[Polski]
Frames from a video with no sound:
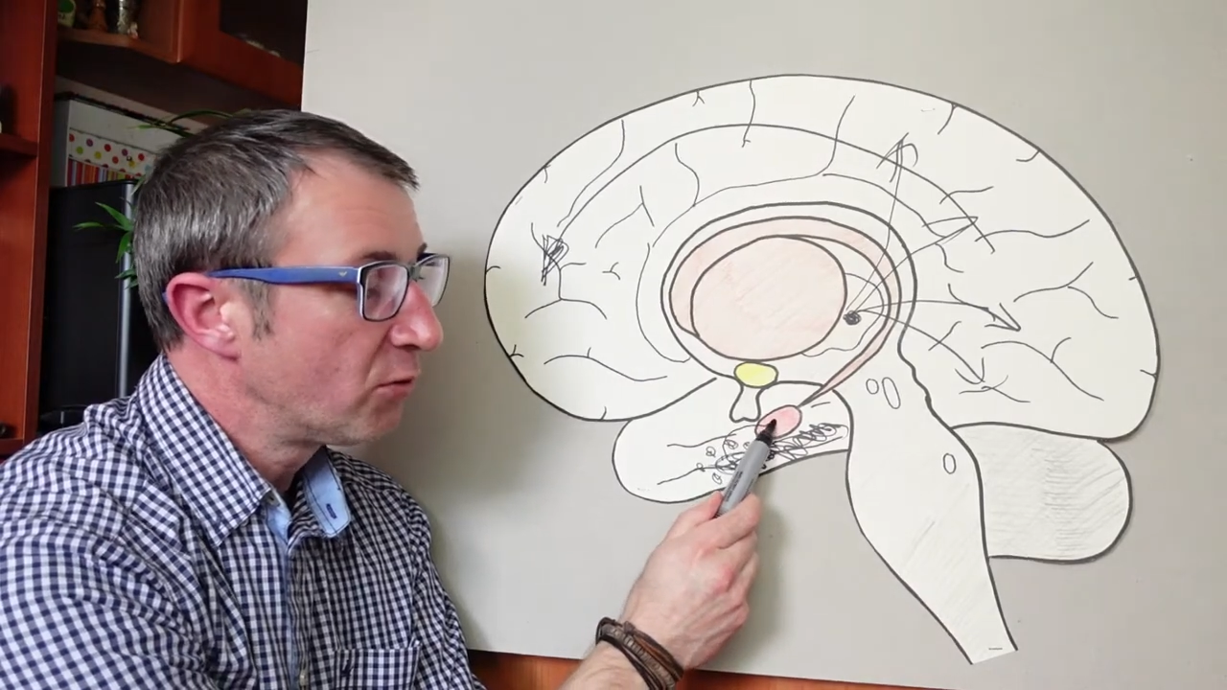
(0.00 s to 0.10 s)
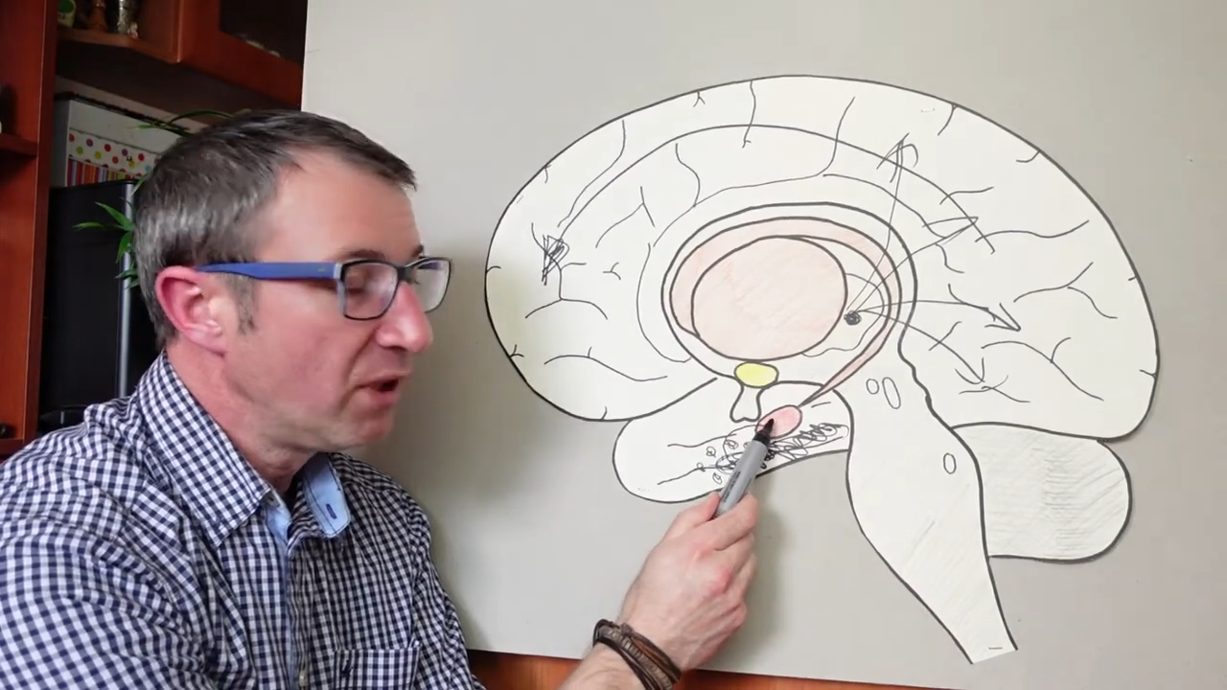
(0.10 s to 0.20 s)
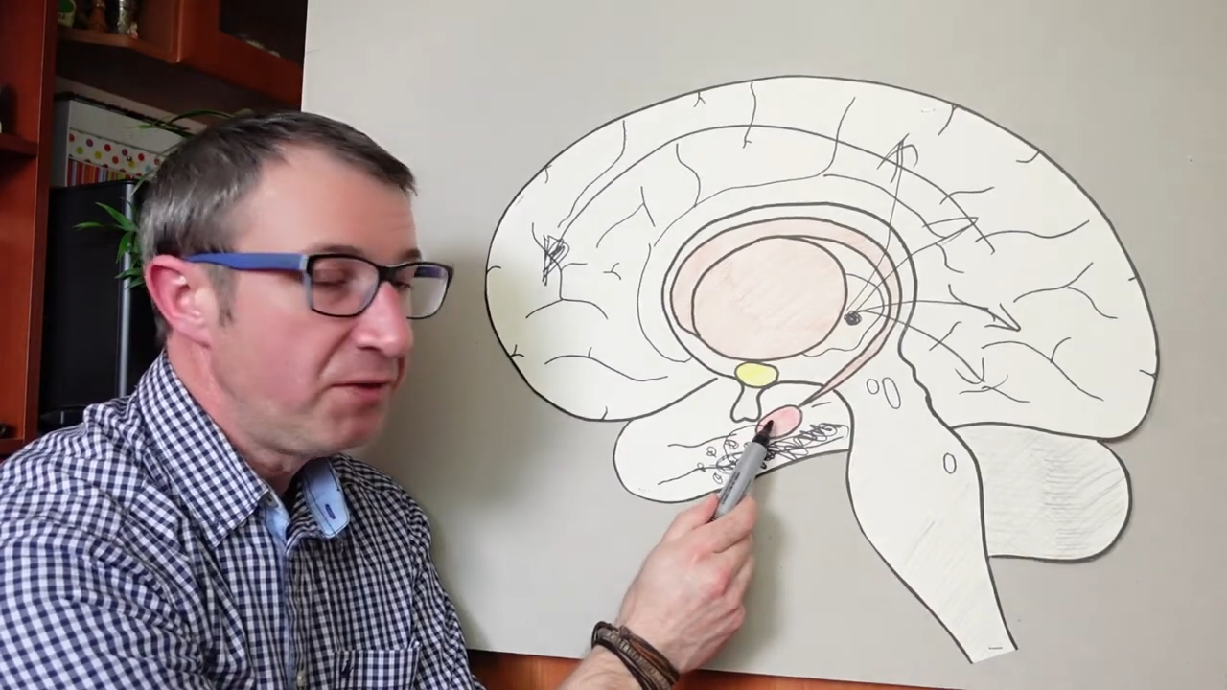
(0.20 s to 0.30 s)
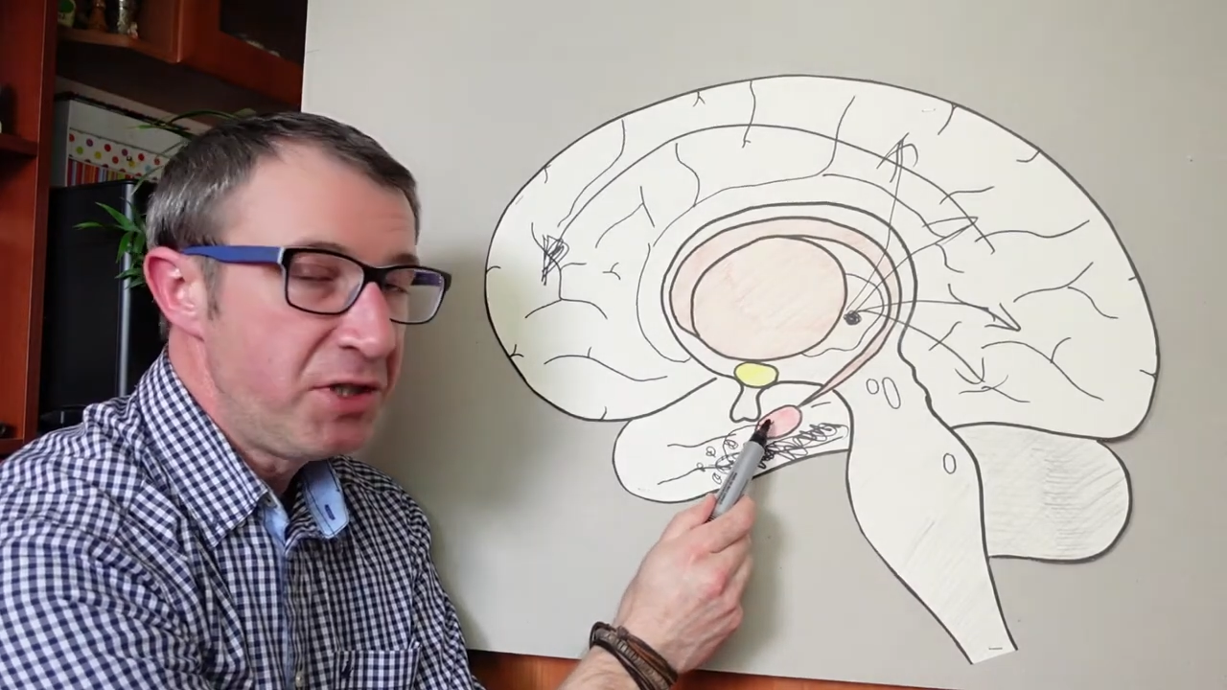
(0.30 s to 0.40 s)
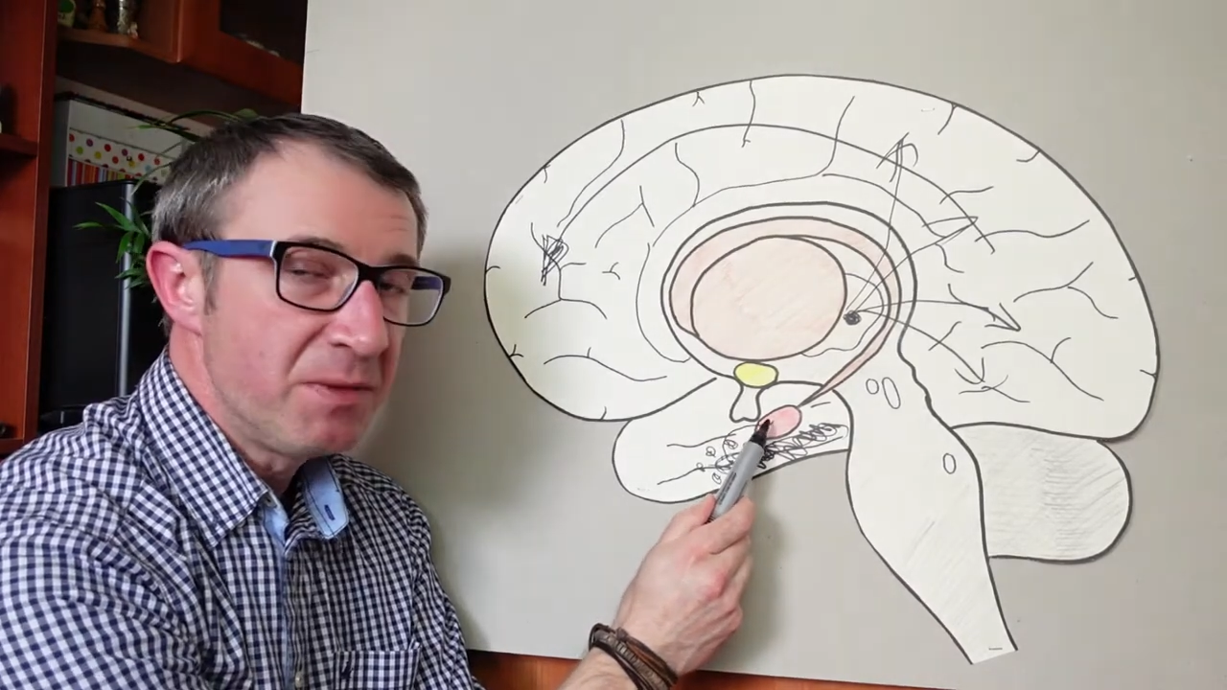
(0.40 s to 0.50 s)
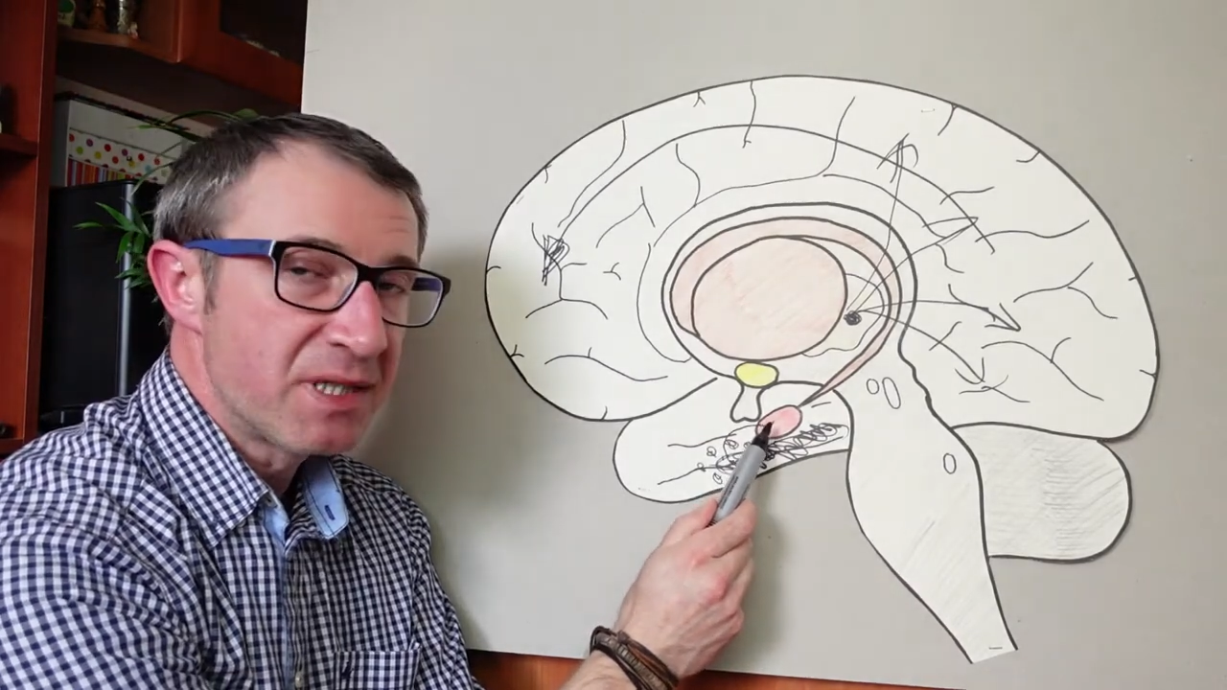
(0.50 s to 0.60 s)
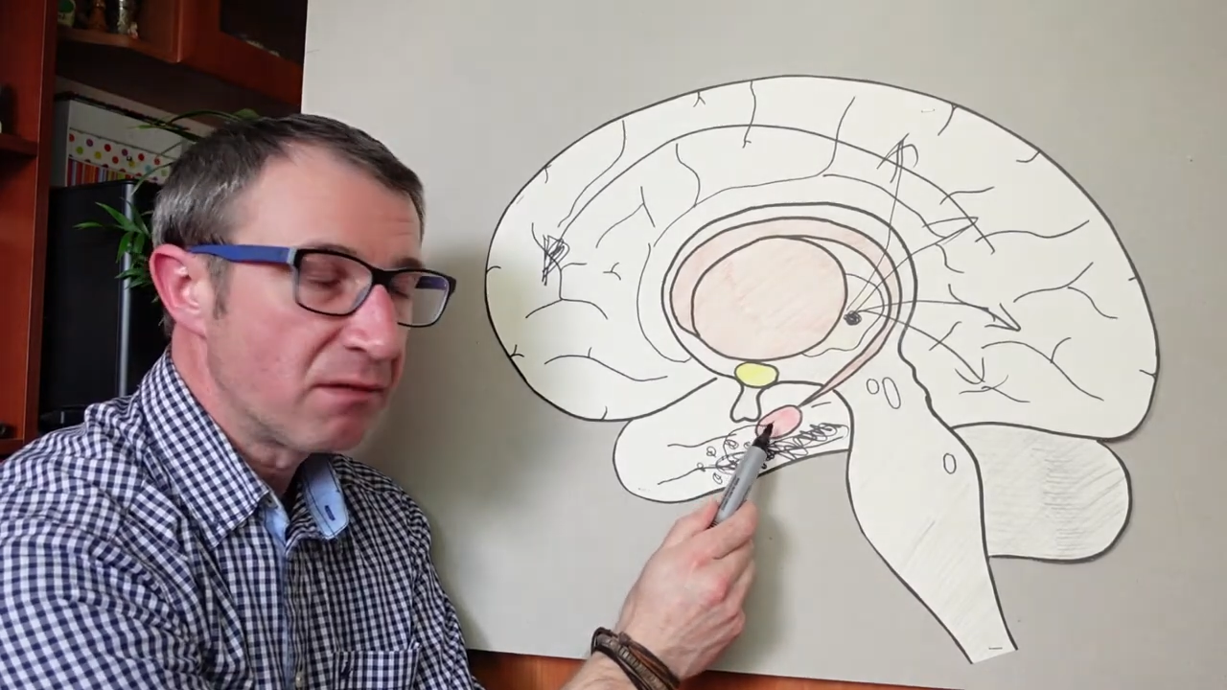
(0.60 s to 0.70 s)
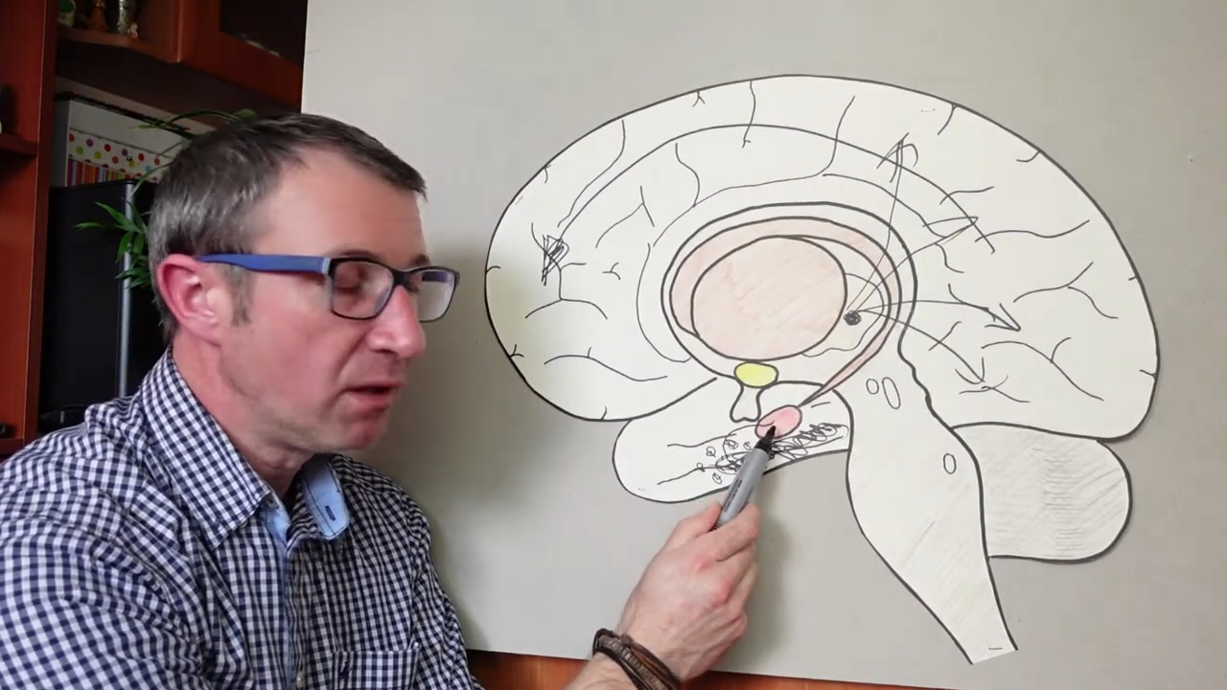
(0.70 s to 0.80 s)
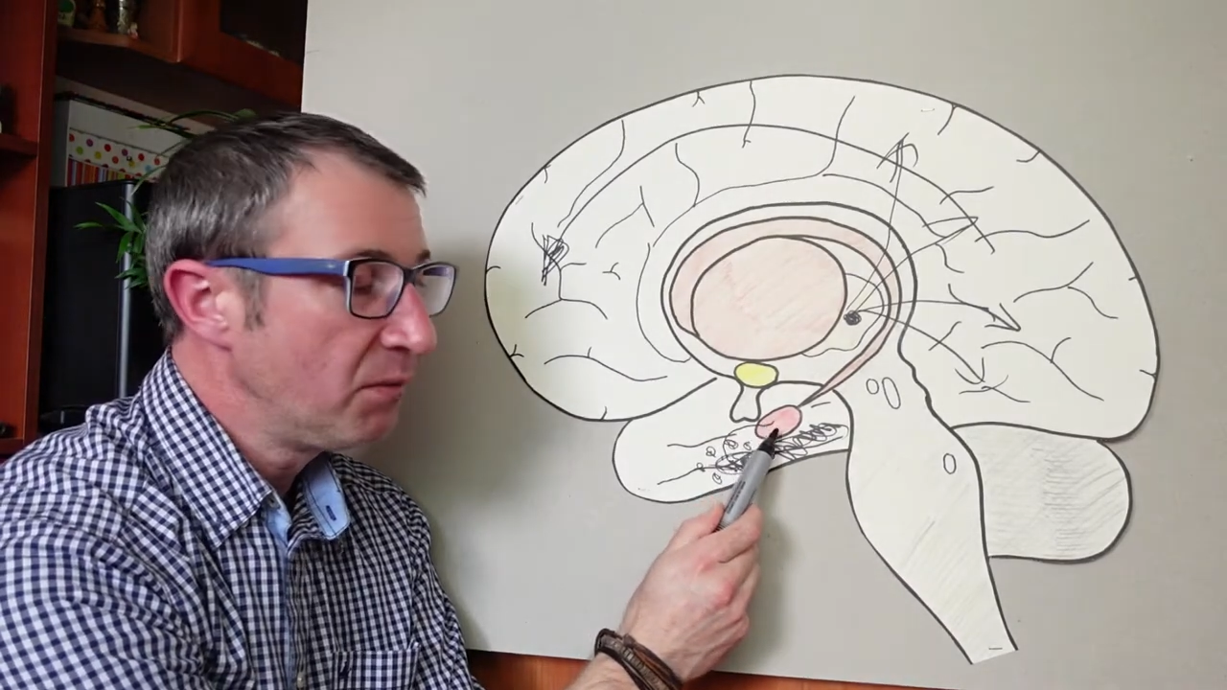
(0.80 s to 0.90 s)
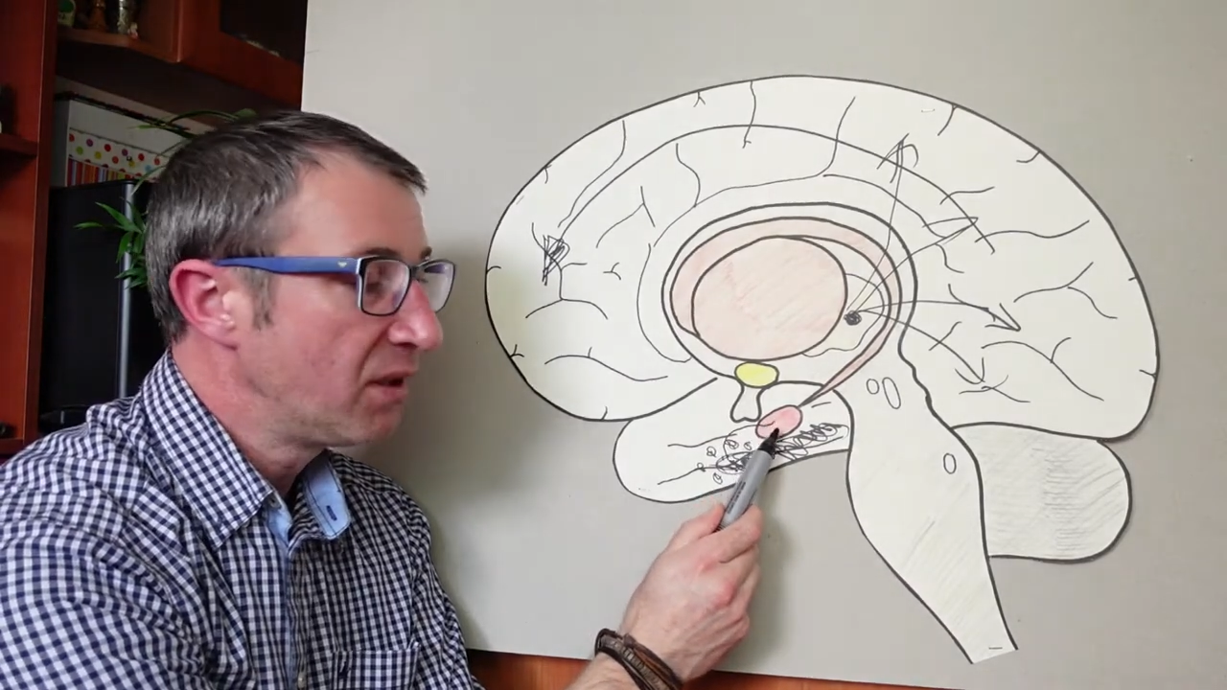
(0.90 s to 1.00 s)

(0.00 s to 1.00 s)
tutaj widzimy całkiem